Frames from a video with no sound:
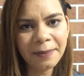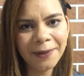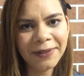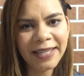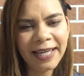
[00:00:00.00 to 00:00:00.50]
da
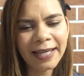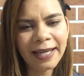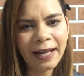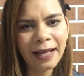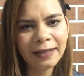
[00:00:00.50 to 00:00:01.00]
Mary Kay,
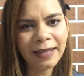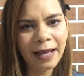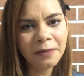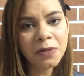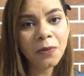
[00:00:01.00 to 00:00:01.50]
aquela
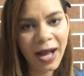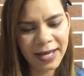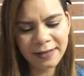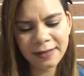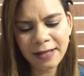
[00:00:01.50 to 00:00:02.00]
Time
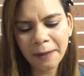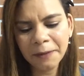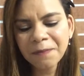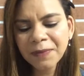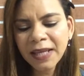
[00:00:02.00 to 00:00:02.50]
Wise, sabe?